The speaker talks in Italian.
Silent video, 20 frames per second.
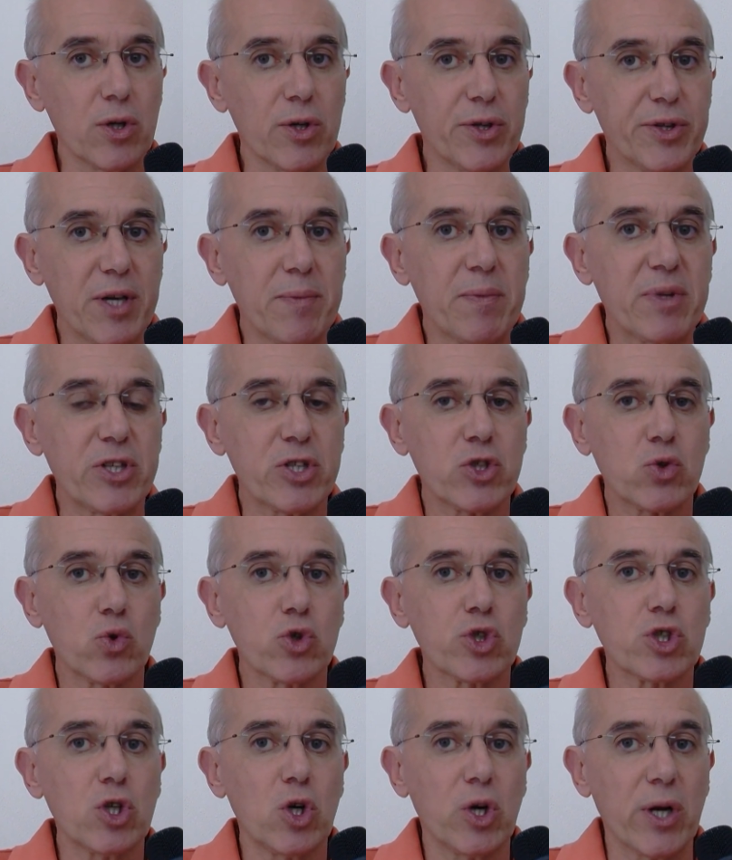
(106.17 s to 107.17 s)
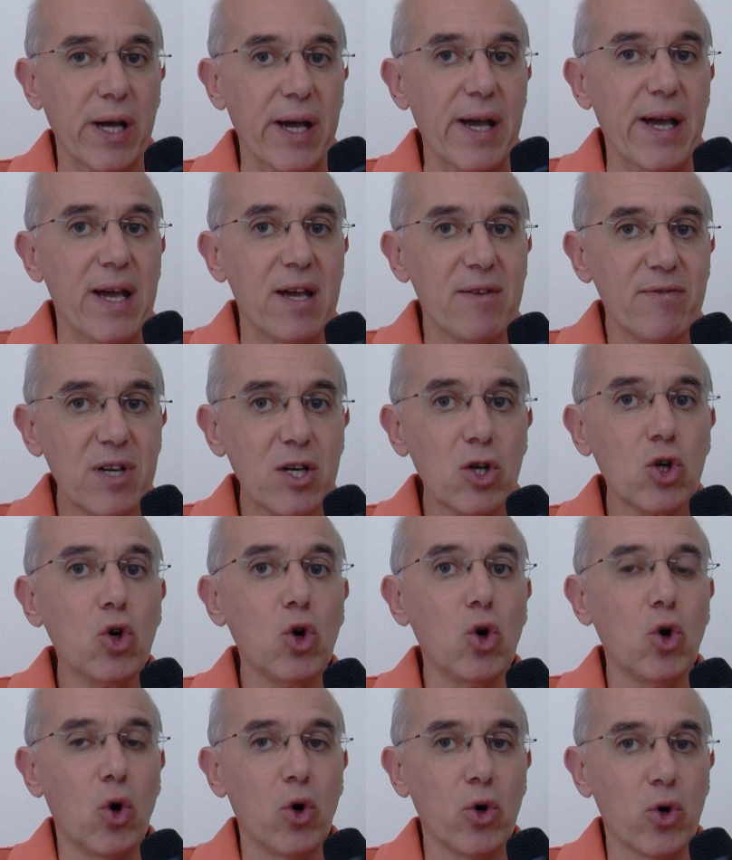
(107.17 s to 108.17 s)
Il tema in discussione è, è vero
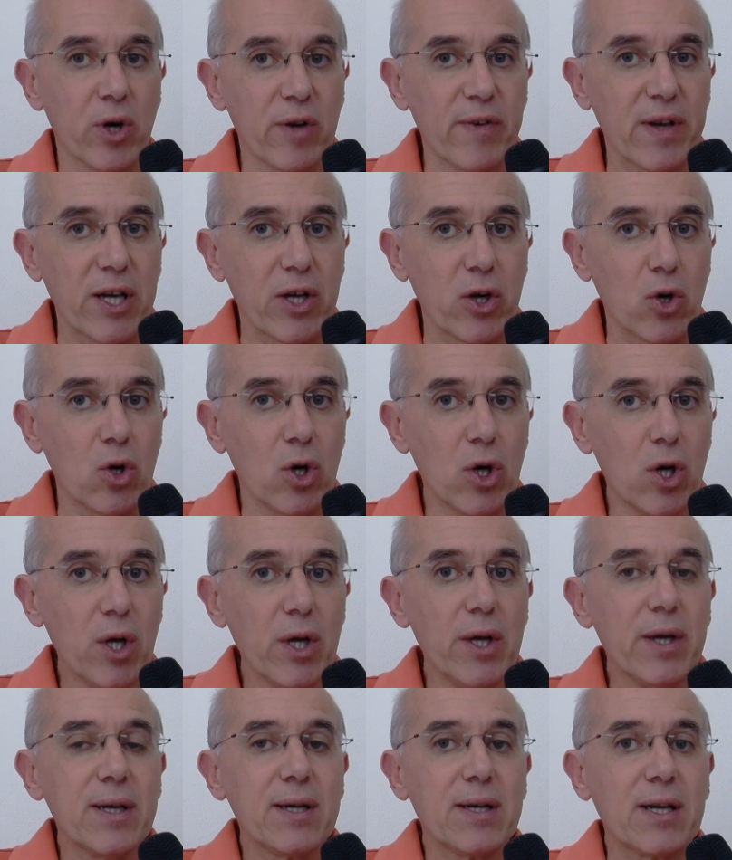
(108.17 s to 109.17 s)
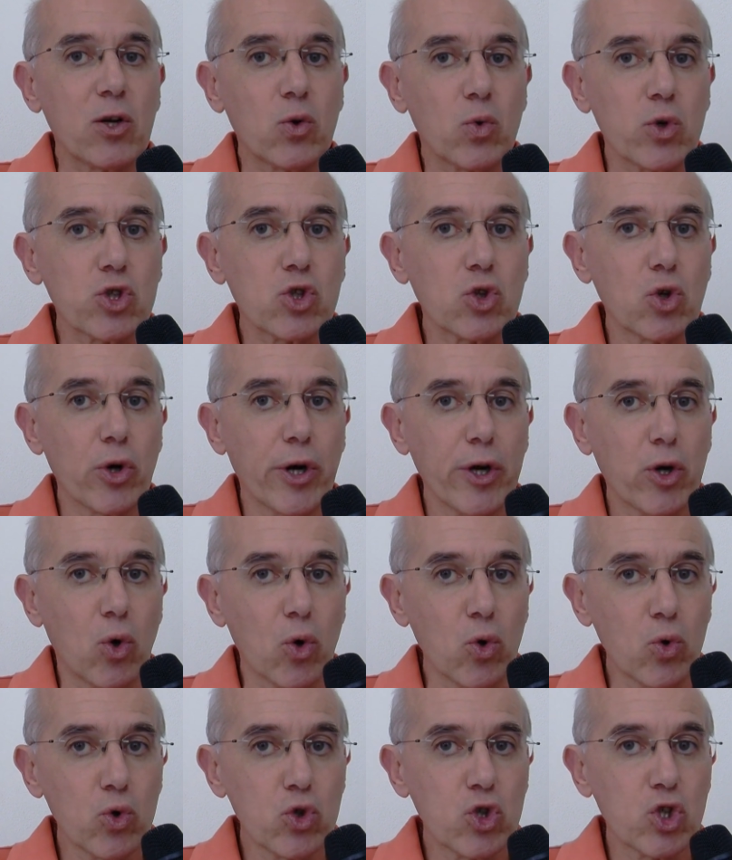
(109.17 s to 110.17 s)
o non è vero che il questore
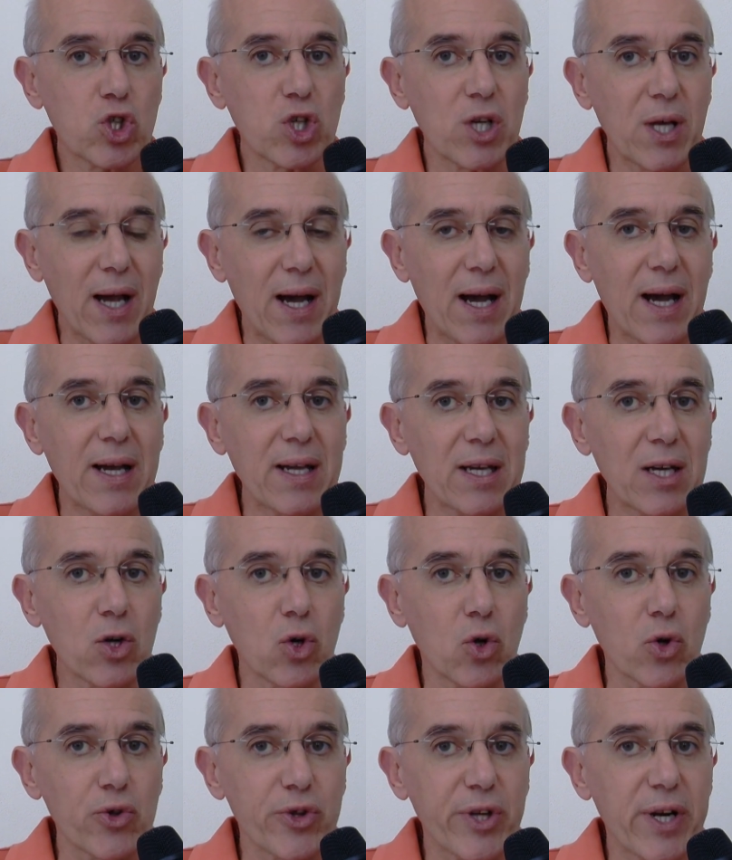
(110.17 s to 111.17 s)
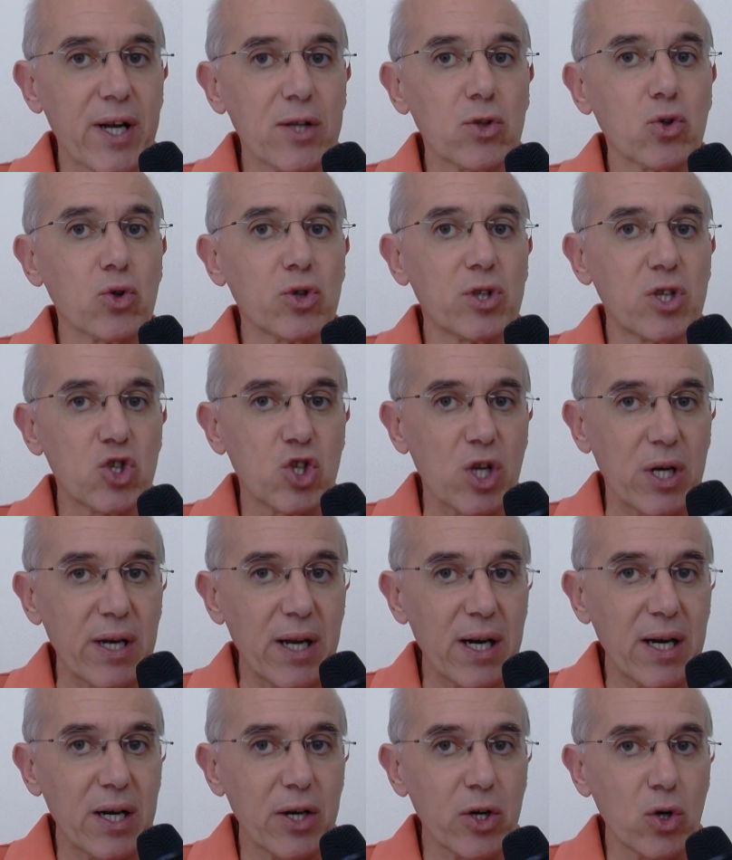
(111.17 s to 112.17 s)
Colucci ha incontrato De
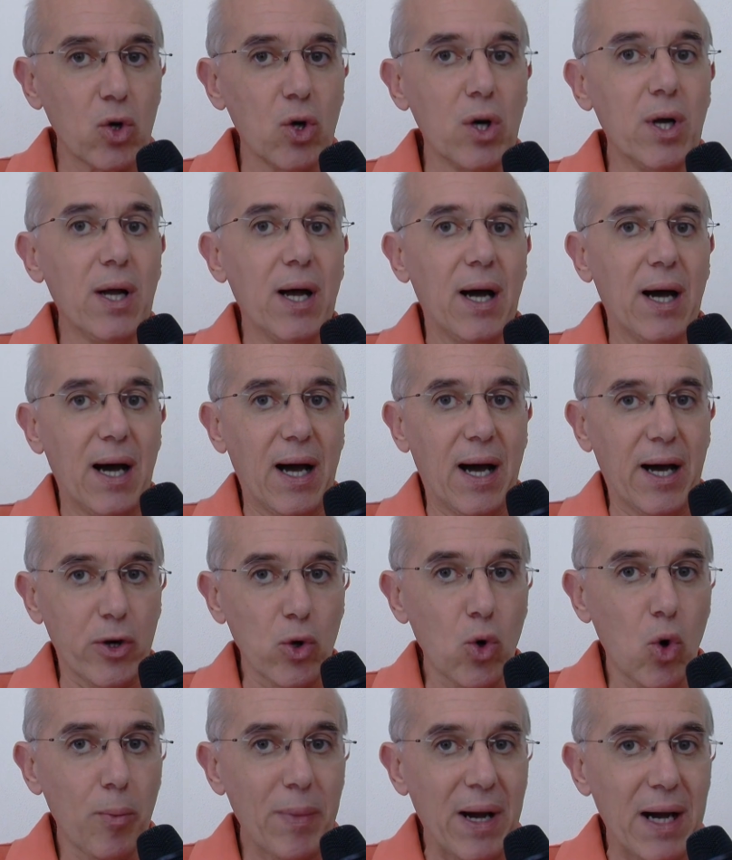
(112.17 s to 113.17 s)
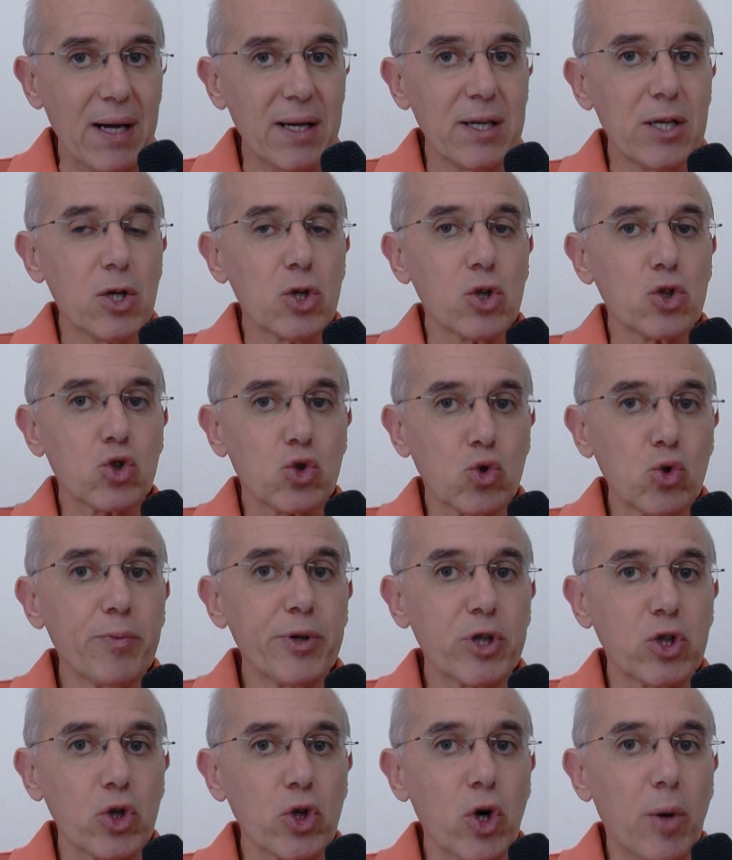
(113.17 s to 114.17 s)
Gennaro a Roma
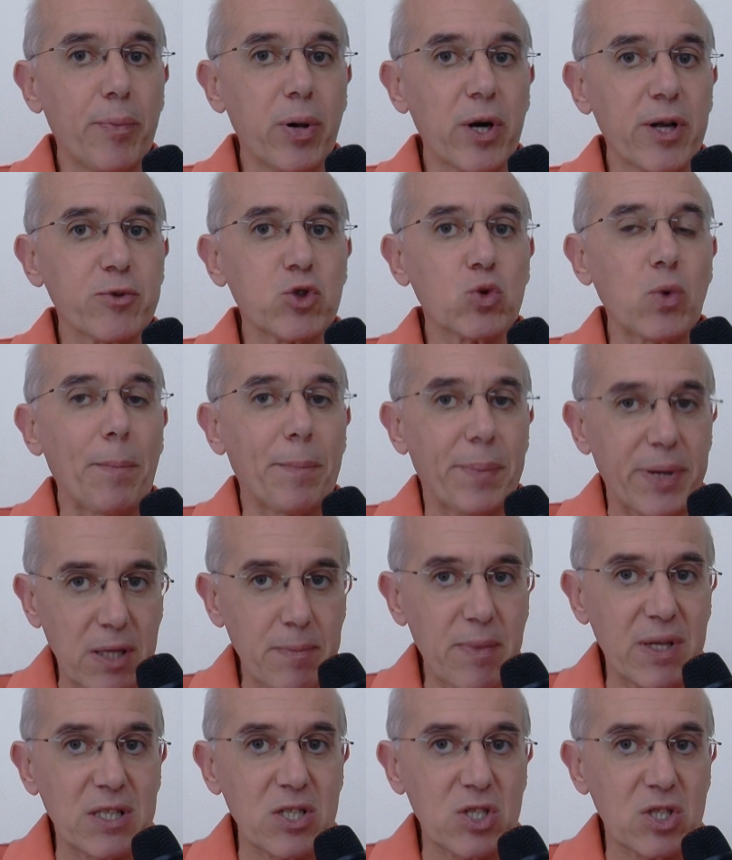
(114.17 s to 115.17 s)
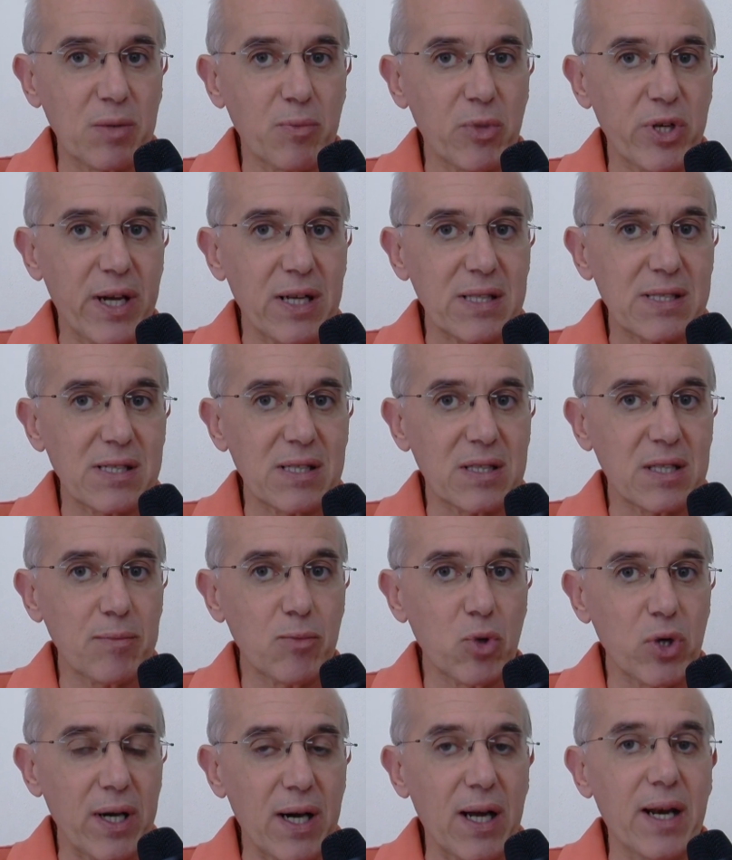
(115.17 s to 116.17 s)
subito dopo la sua prima testimonianza in
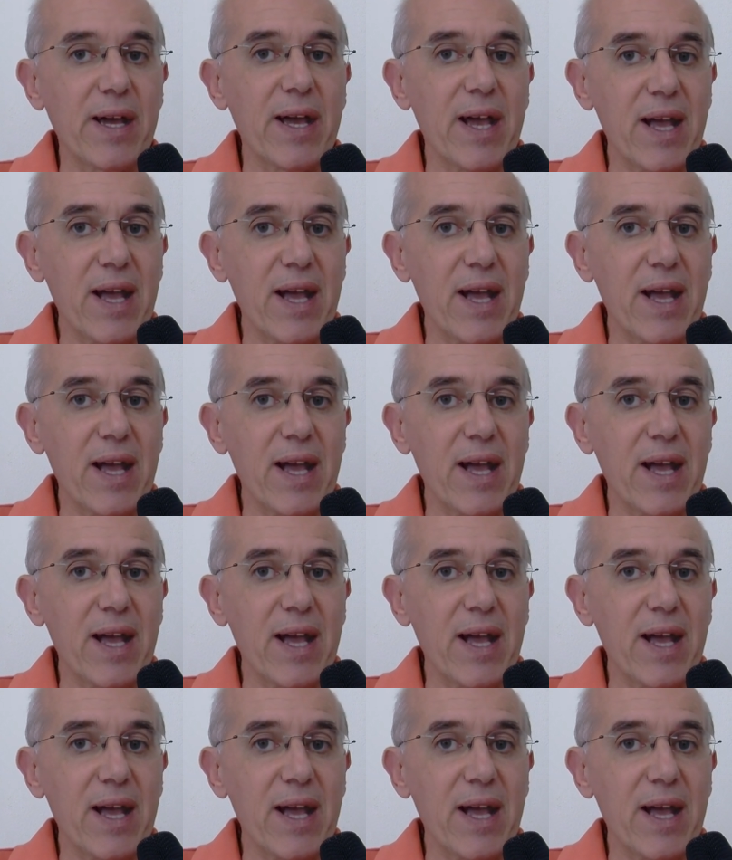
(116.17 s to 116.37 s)
tribunale.